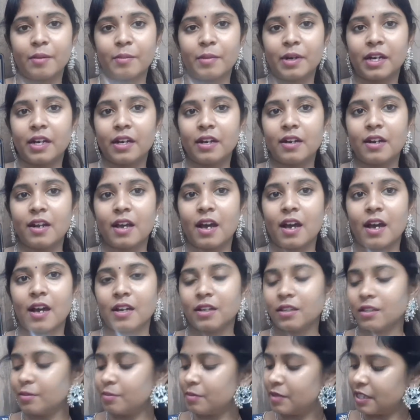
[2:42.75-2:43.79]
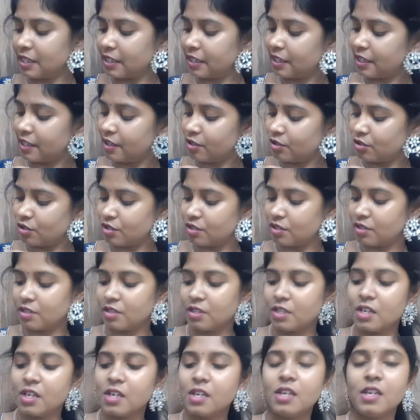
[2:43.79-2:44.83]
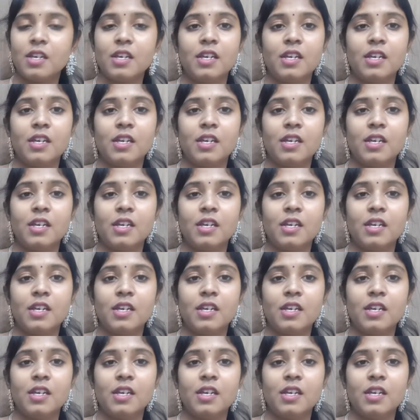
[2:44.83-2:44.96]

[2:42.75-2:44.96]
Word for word: అనమాట డార్క్ బ్రిక్ రెడ్ వచ్చింది